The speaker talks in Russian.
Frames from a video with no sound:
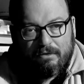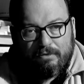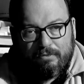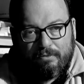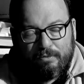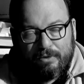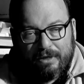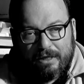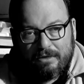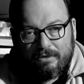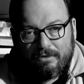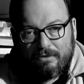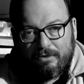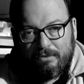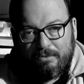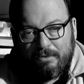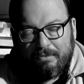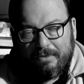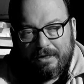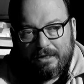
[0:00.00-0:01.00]
у меня есть
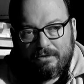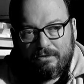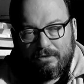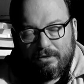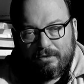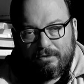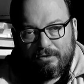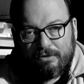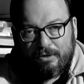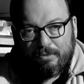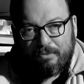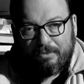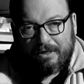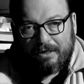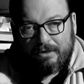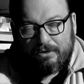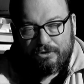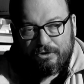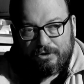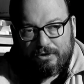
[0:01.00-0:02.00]
любимый актер Готлеб
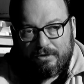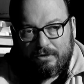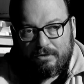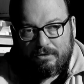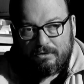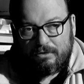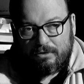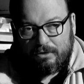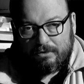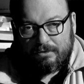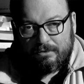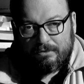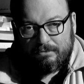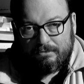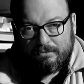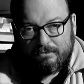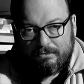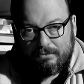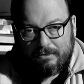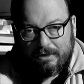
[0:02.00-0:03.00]
Михайлович Рунинсон,
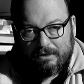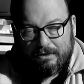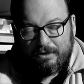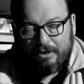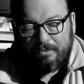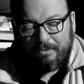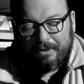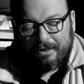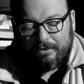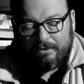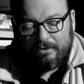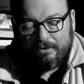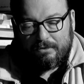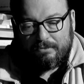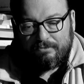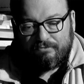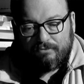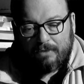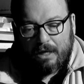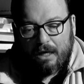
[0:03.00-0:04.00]
ныне покойный.
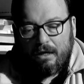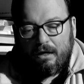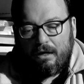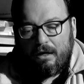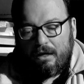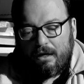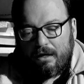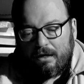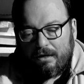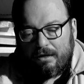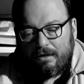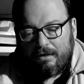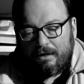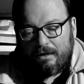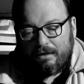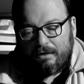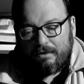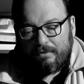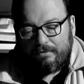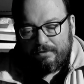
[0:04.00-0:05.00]

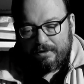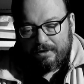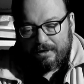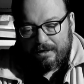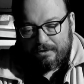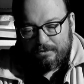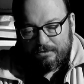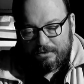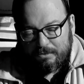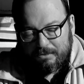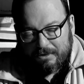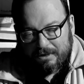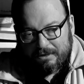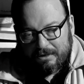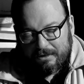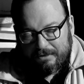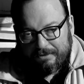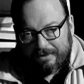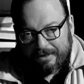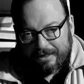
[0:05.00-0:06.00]
А, вы, как люди
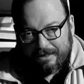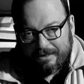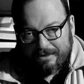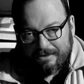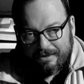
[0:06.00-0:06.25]
молодые, наверняка не